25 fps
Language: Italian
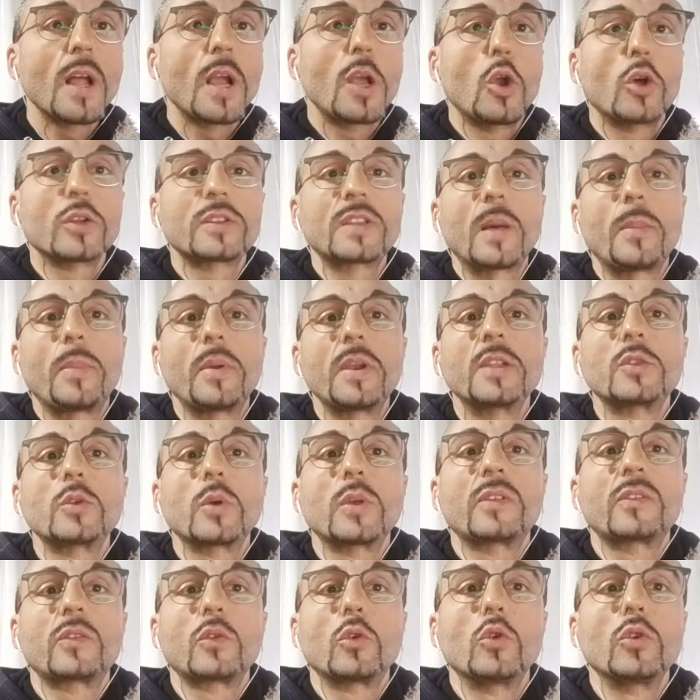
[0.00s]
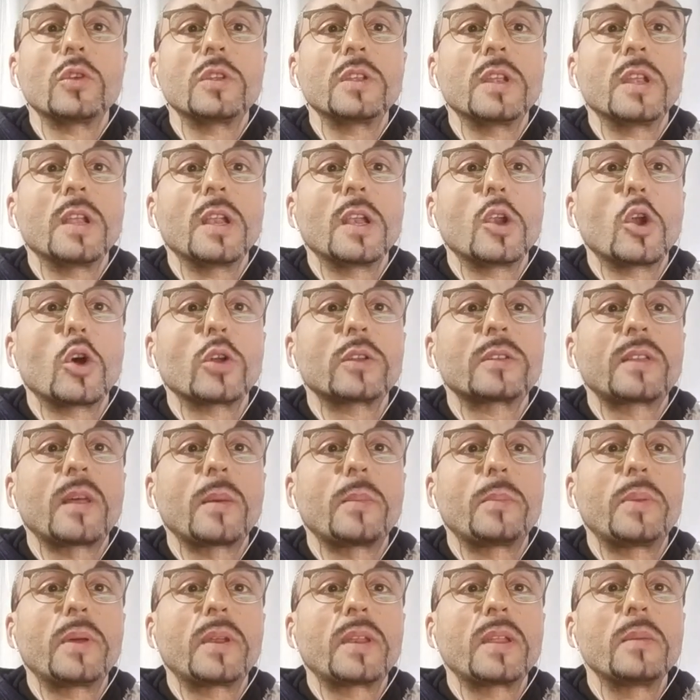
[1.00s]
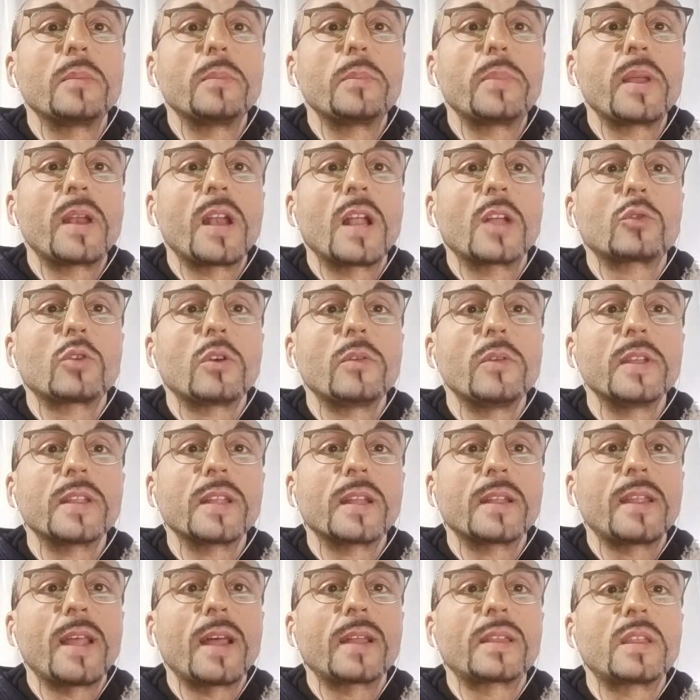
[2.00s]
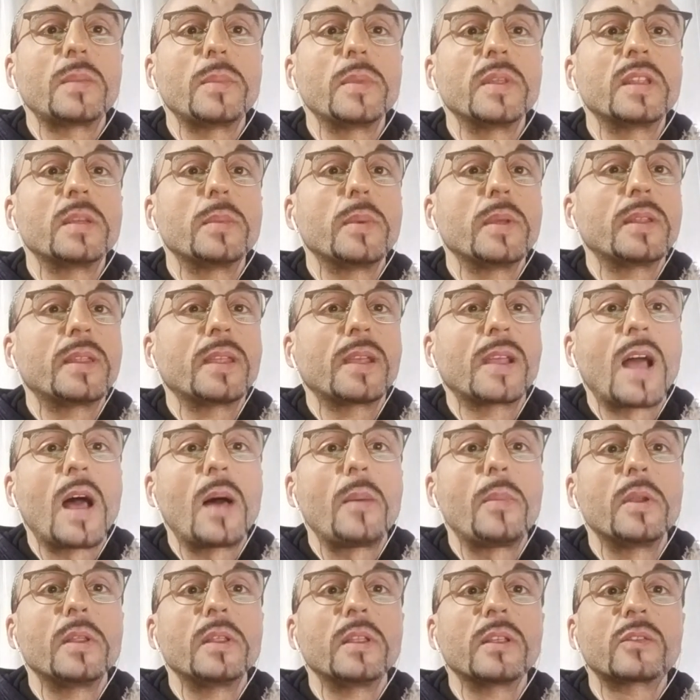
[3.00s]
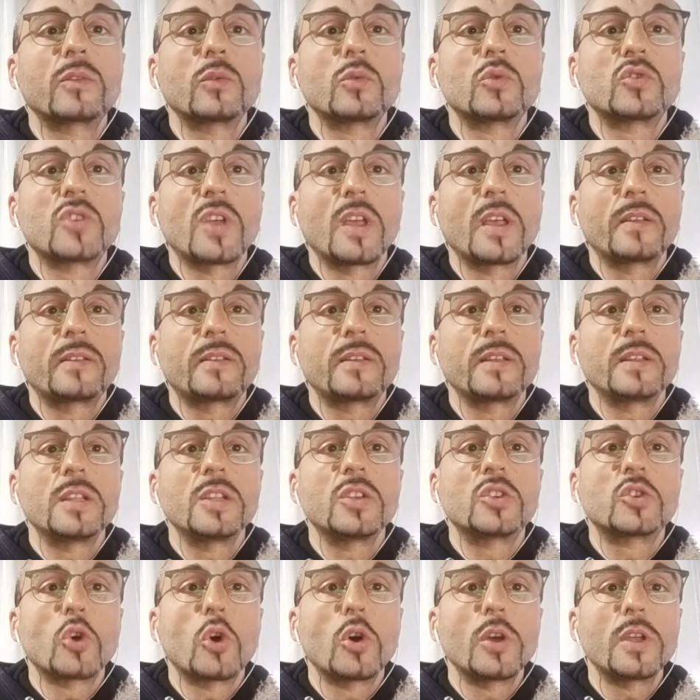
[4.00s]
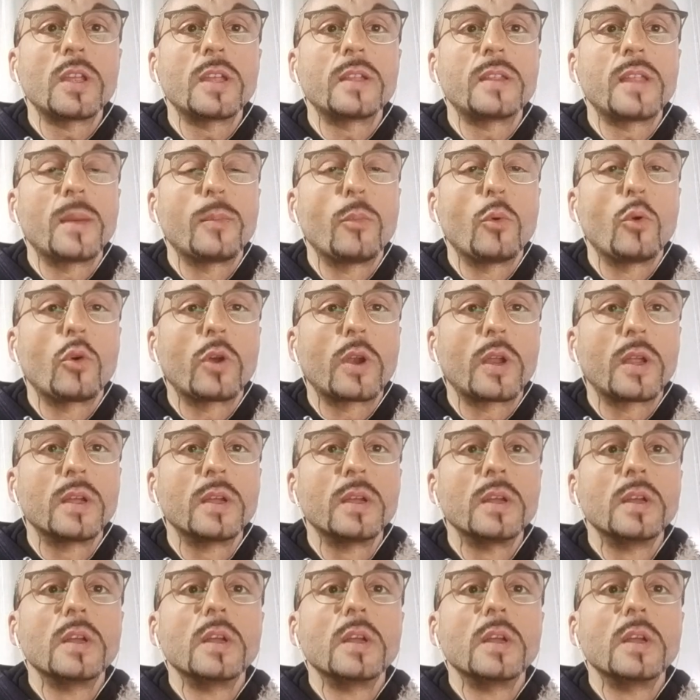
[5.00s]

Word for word: lotta per i tuoi sogni, lotta per riempire la tua vita di attimi indimenticabili, di successi, di gioie e di amore